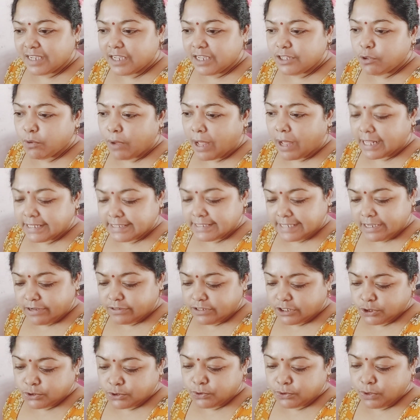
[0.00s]
তো আজকে
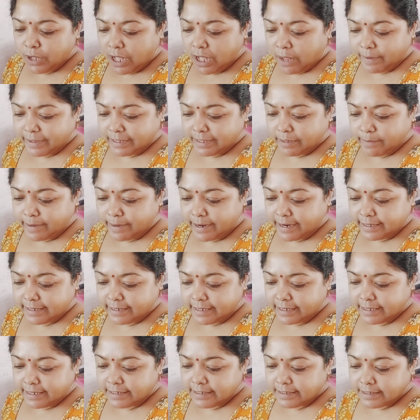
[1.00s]
হচ্ছে শুধু খাওয়া দাওয়া আর
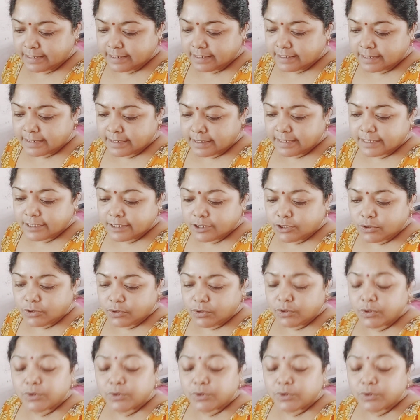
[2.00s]
কি তো